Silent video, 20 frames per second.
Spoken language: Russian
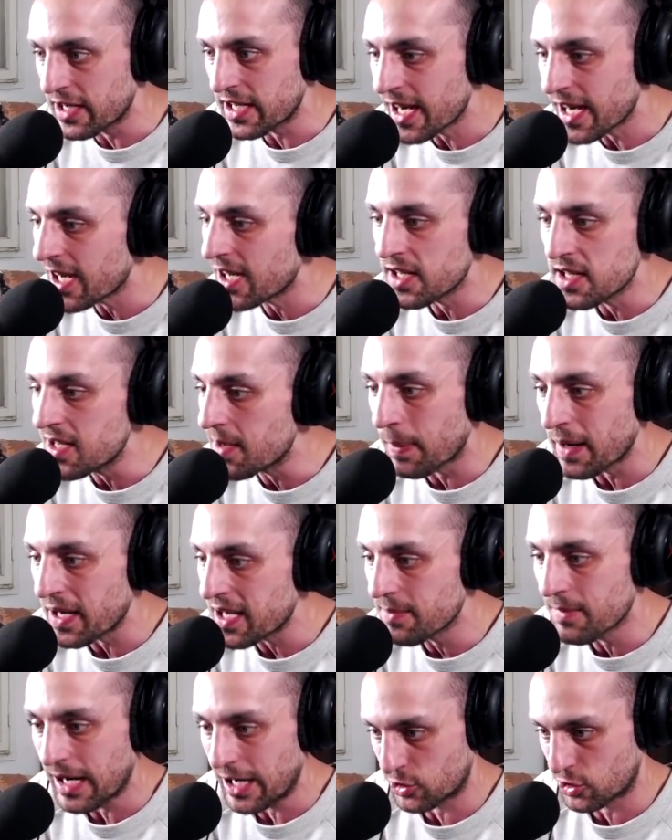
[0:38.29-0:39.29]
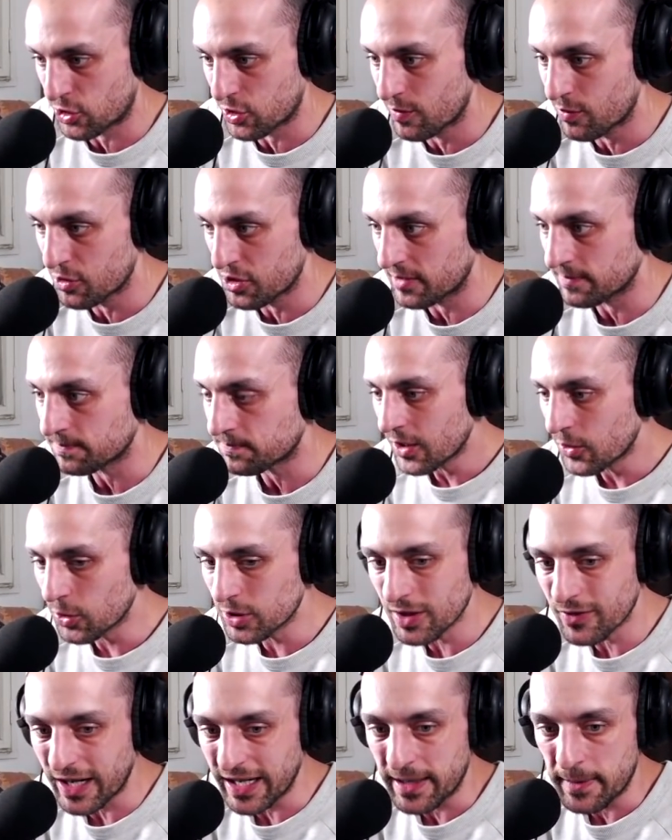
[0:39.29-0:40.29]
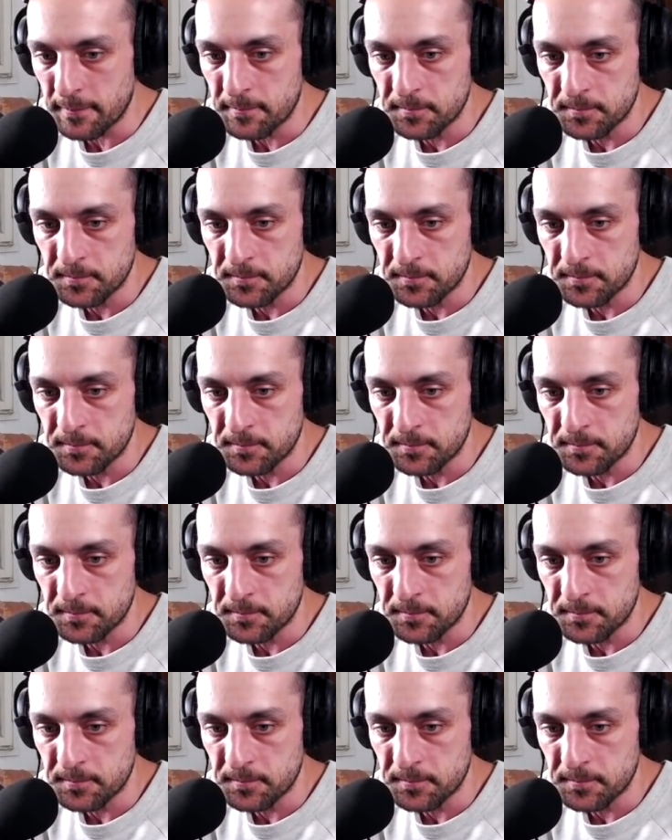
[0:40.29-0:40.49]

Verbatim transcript: Я реально не понимаю, что будет. Ну давай.